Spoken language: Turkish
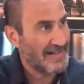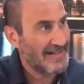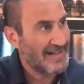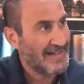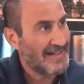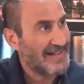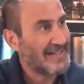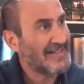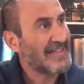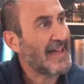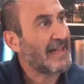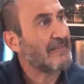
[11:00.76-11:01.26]

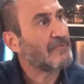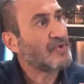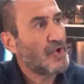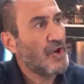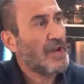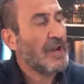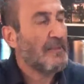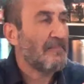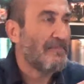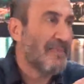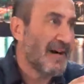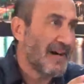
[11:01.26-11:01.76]
Hayır. Yani
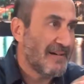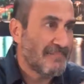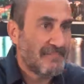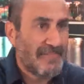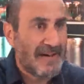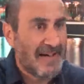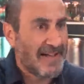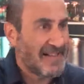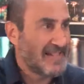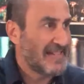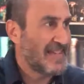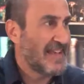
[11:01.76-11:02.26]
şöyle
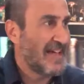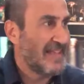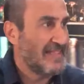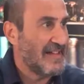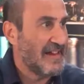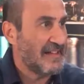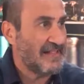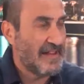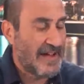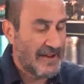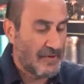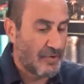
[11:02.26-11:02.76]
bazı
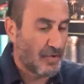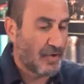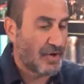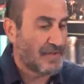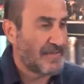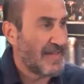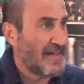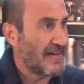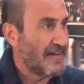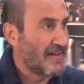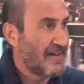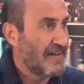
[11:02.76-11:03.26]
yerlerde hani o
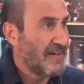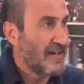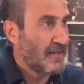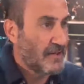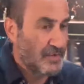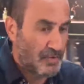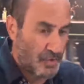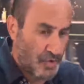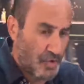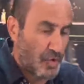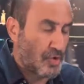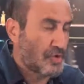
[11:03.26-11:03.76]
kadar
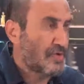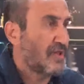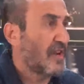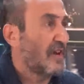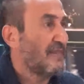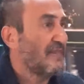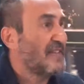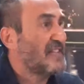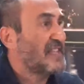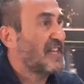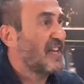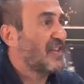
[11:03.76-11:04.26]
çok
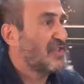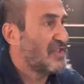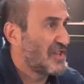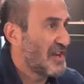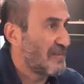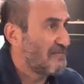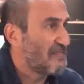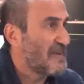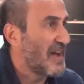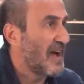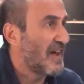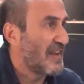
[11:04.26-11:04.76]
trafik
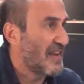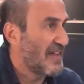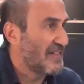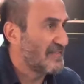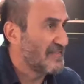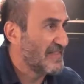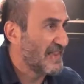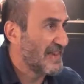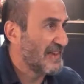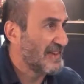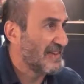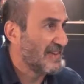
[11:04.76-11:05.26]
sıkışacak bir
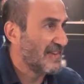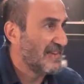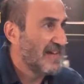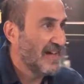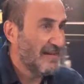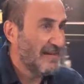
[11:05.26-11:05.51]
alan değil.